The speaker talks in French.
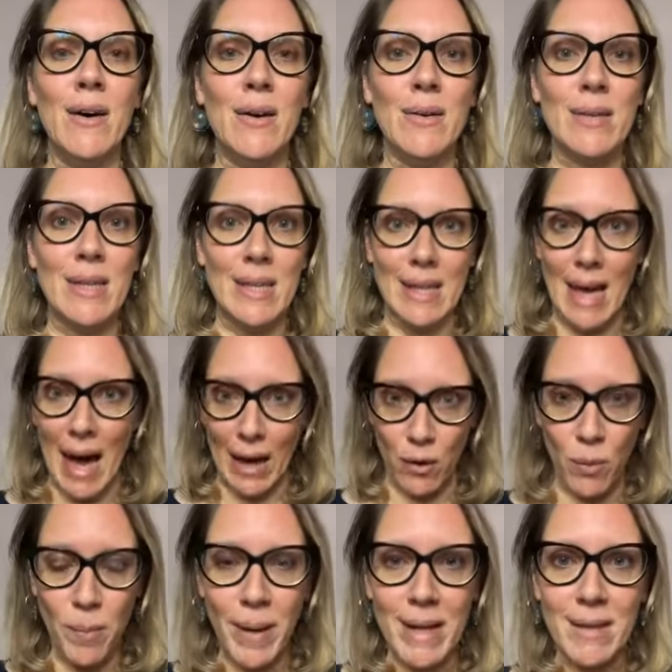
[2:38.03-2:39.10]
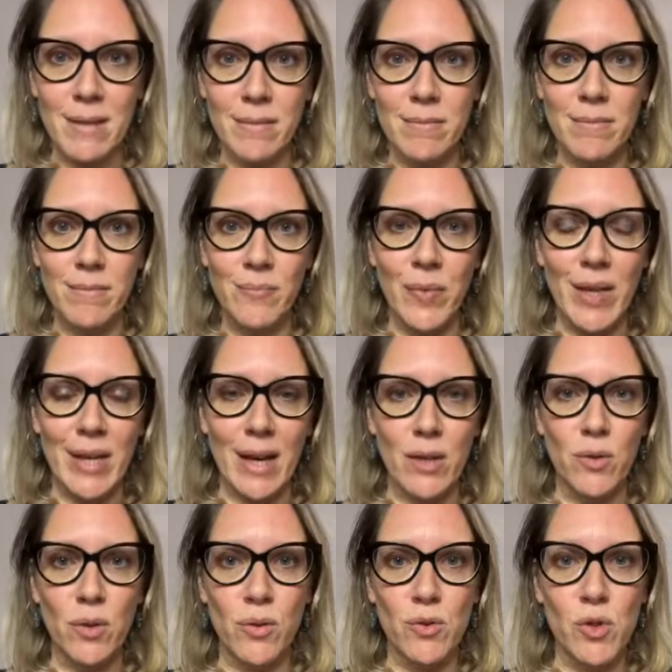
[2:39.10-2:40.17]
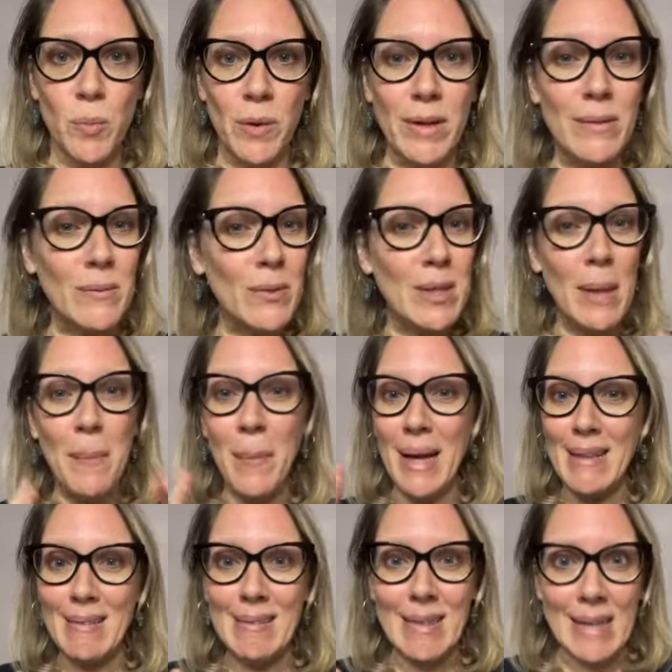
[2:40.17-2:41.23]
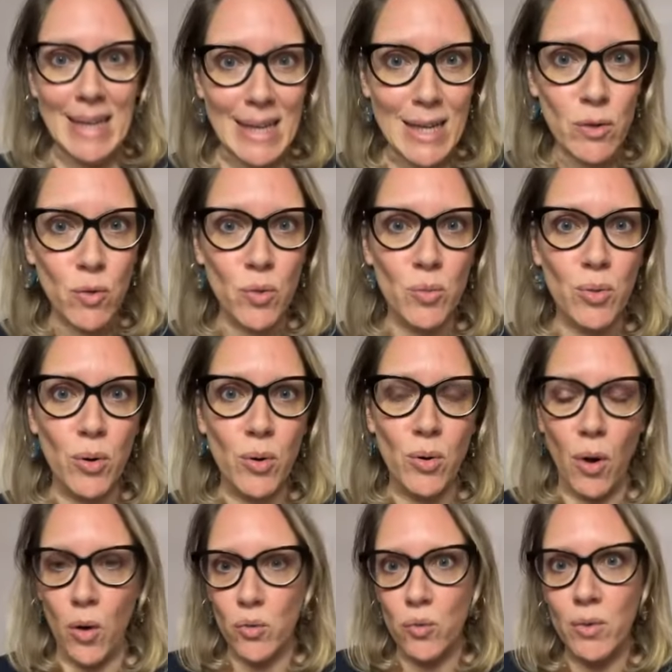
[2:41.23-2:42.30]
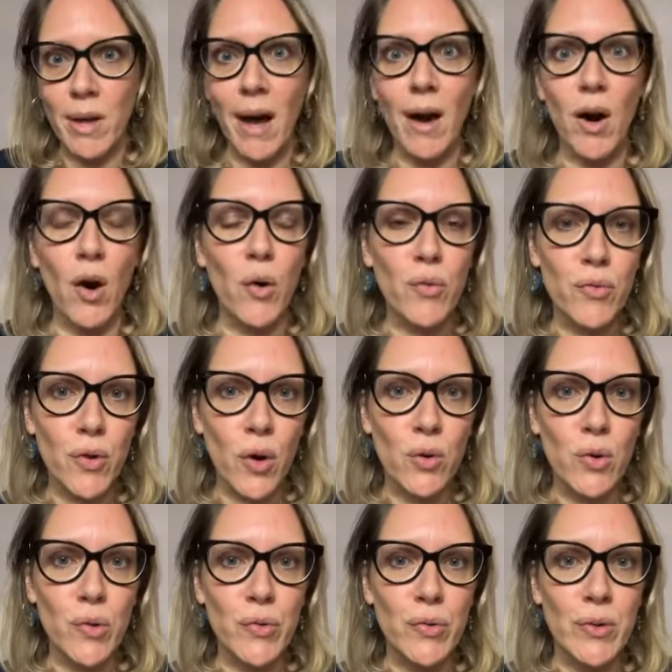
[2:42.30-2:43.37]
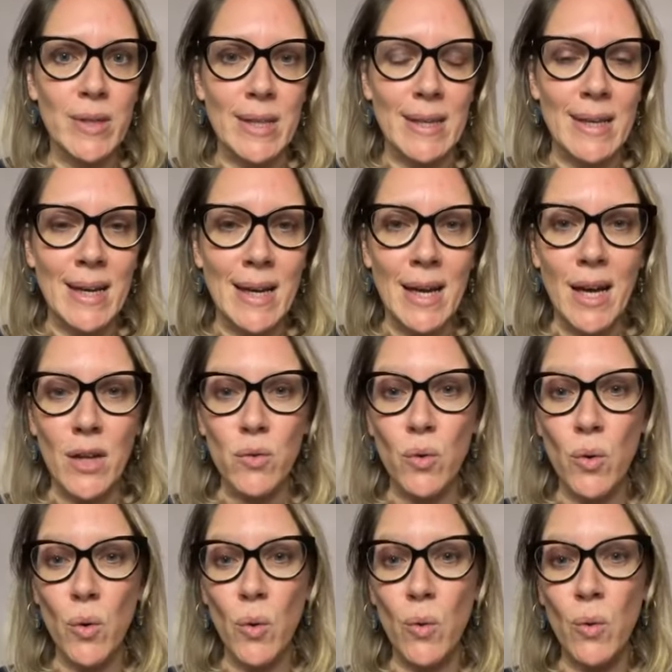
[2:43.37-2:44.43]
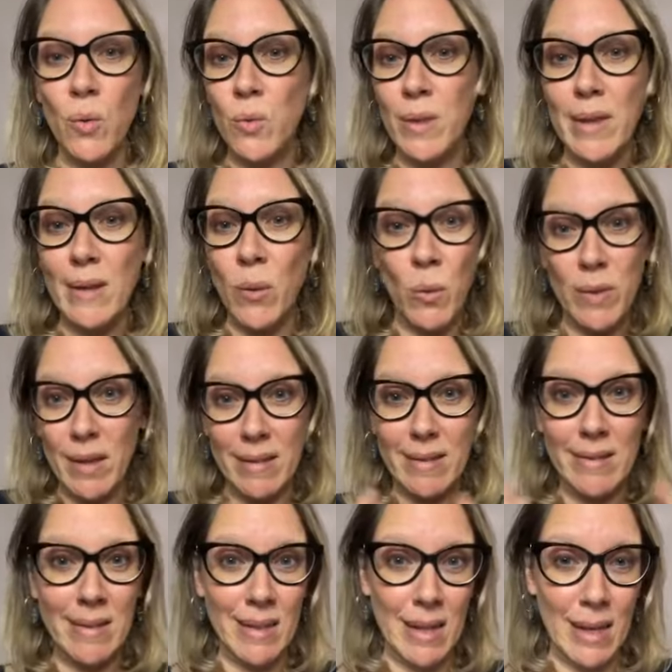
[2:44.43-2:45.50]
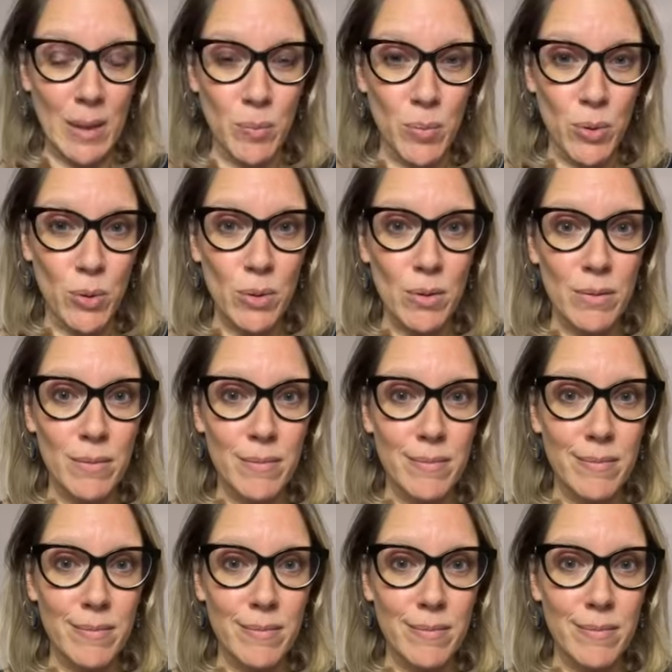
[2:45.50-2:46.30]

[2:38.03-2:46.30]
euh, qui accompagnent des créateurs de ce on n'est pas très nombreux, en tout cas en francophonie. Donc on est très peu,